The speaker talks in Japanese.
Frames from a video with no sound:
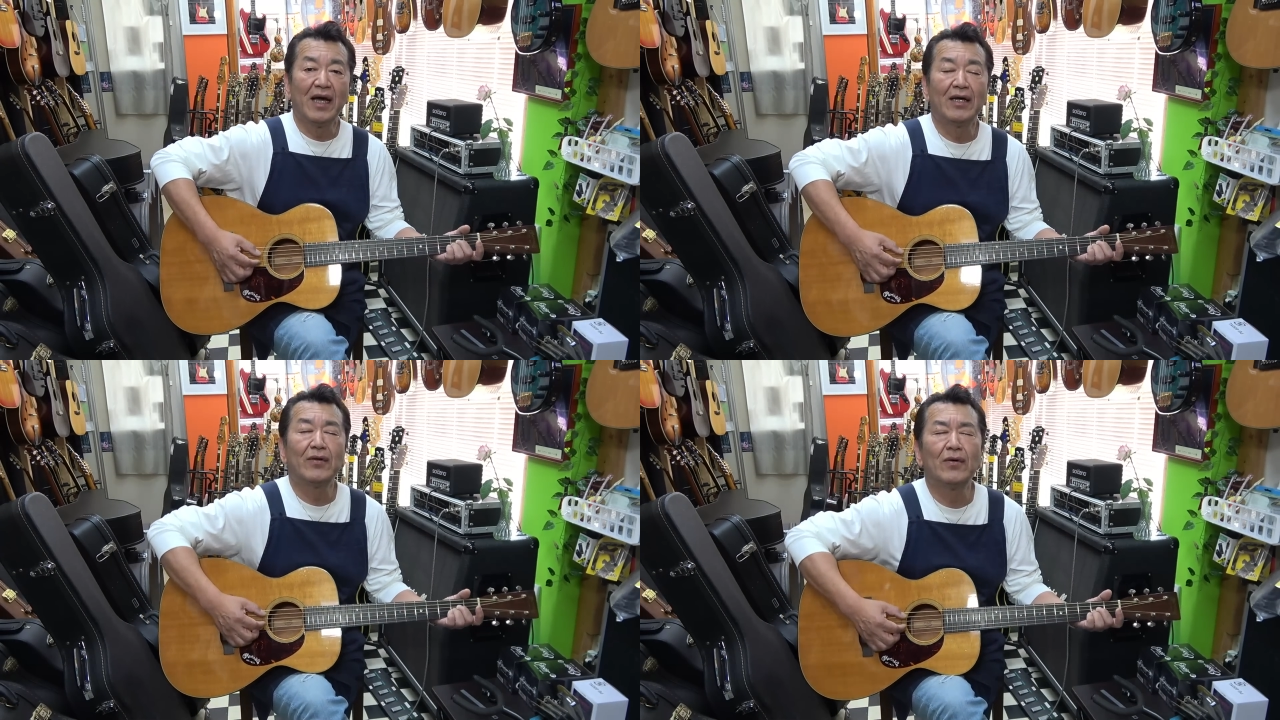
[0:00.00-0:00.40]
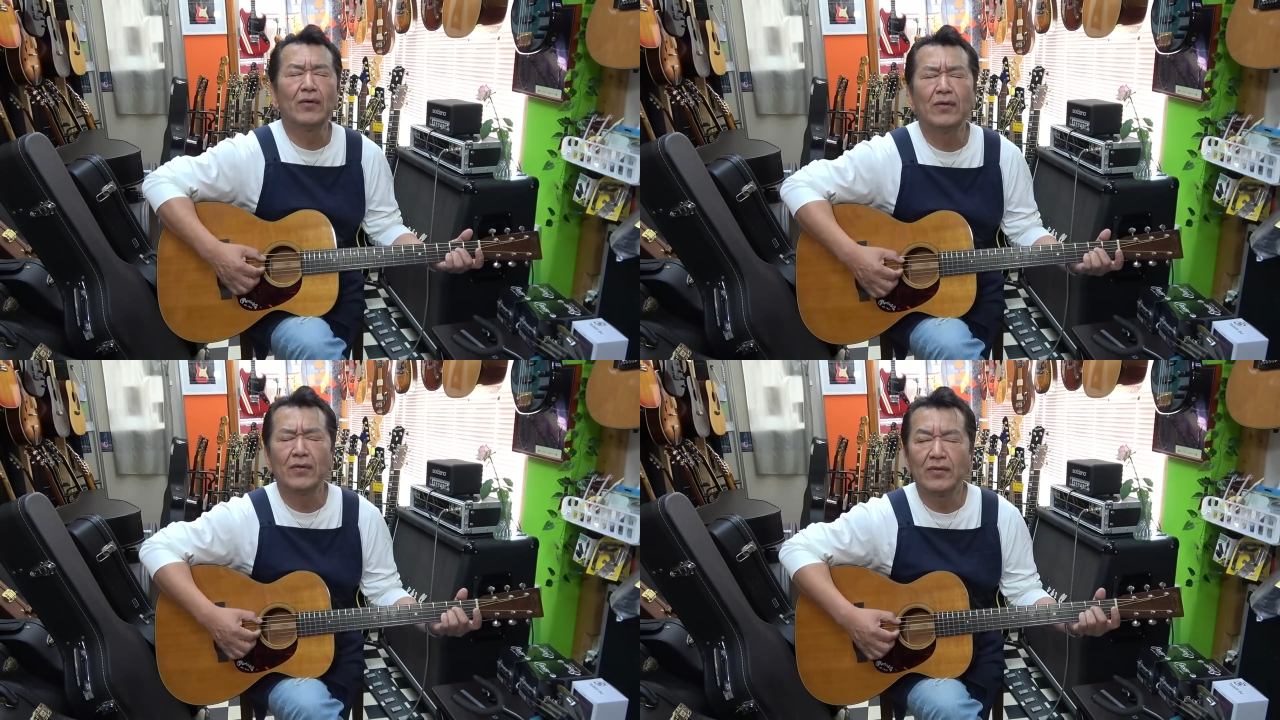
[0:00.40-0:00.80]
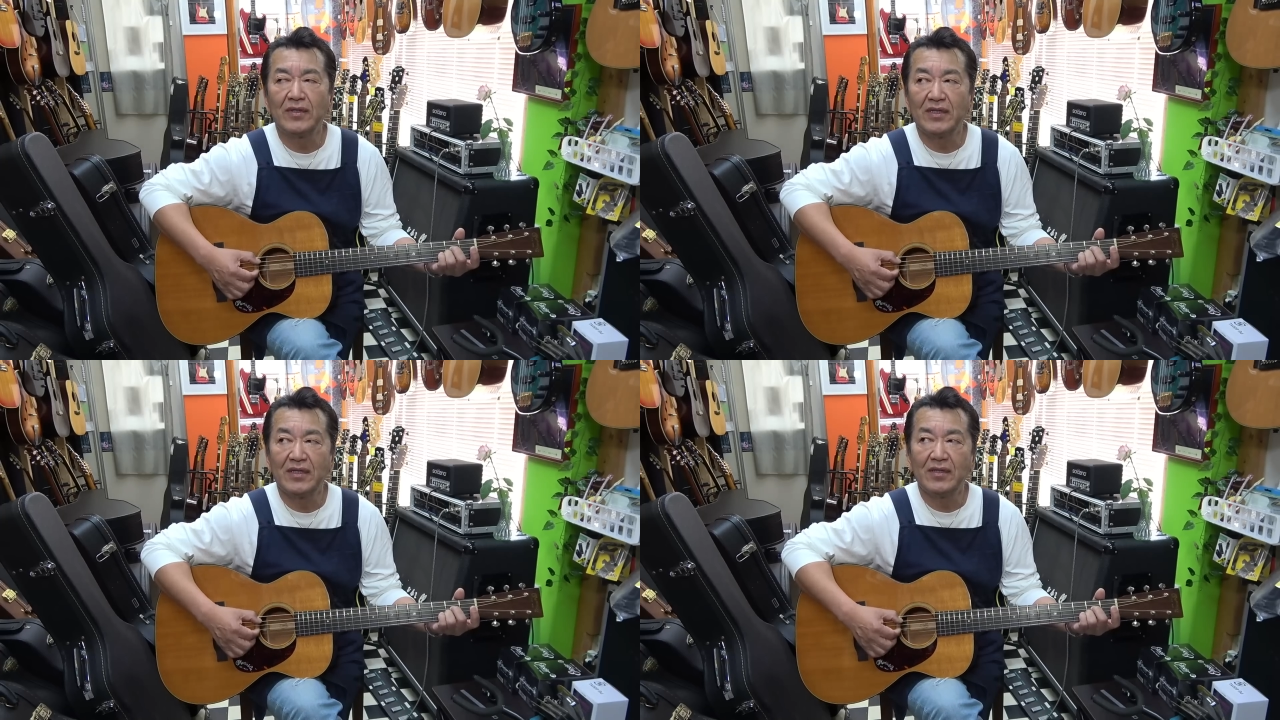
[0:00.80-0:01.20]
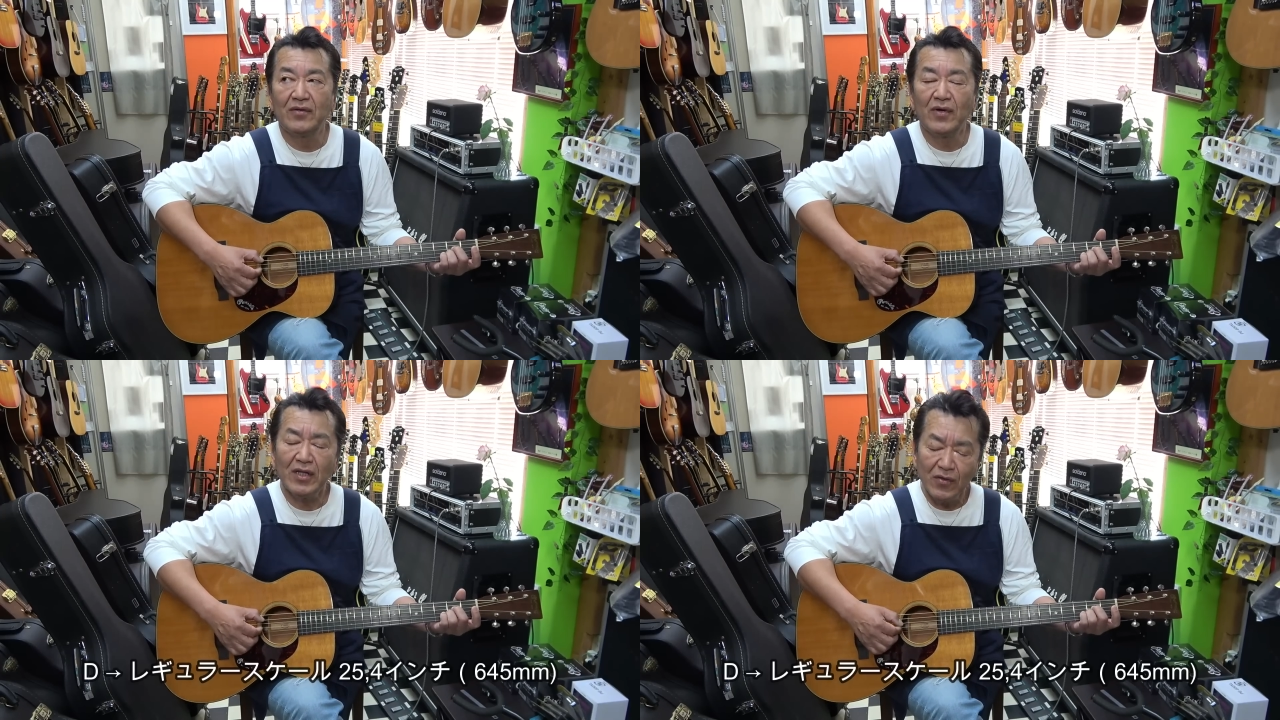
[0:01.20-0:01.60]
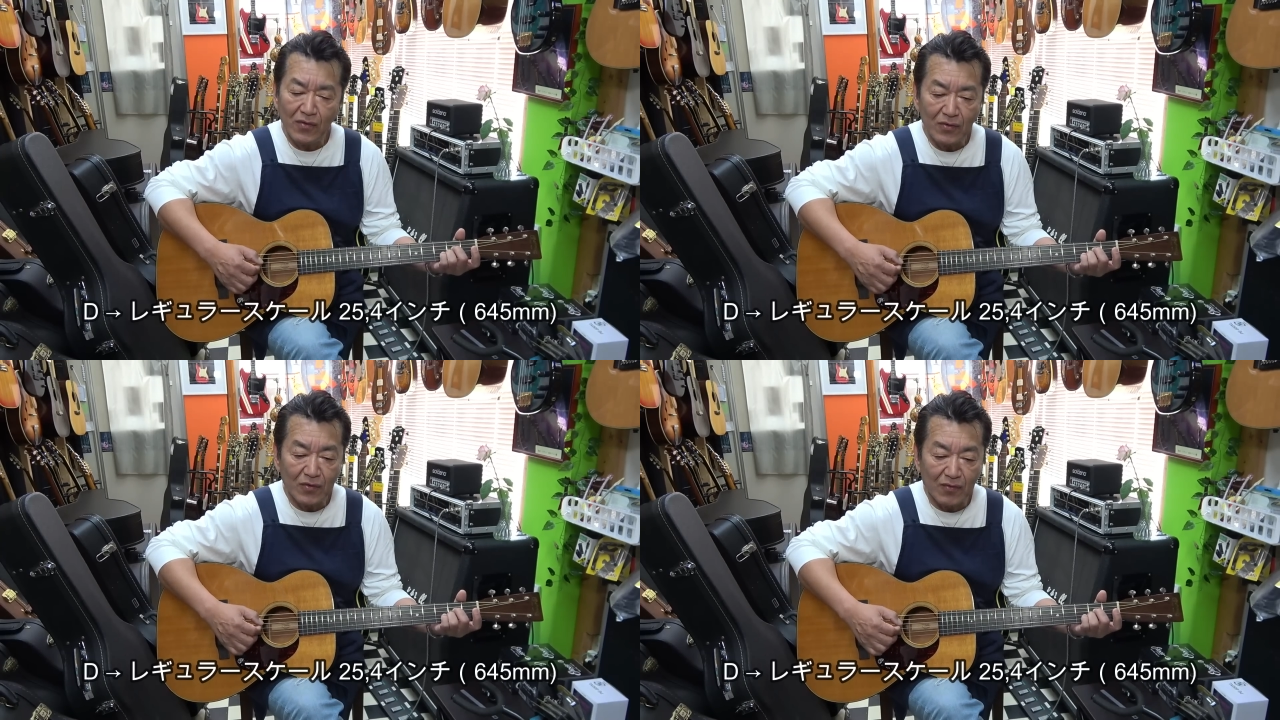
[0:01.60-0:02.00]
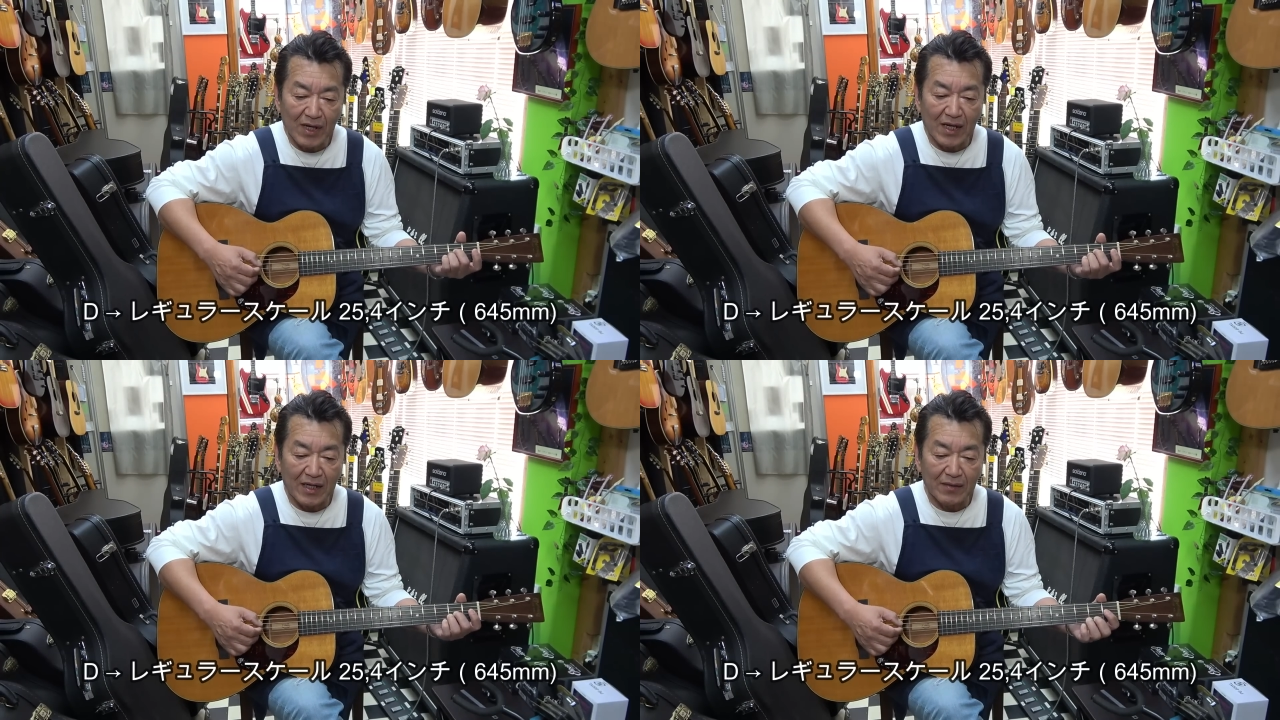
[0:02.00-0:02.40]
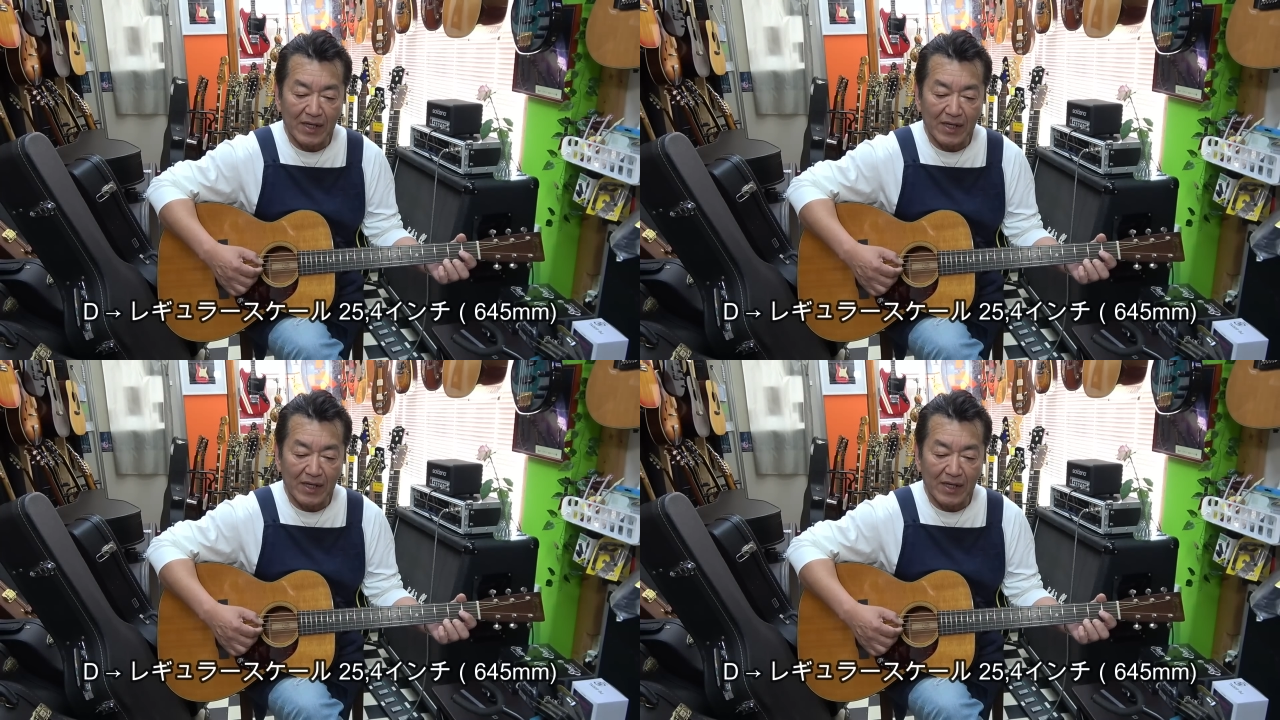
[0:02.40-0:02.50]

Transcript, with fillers: あのドレッドノートは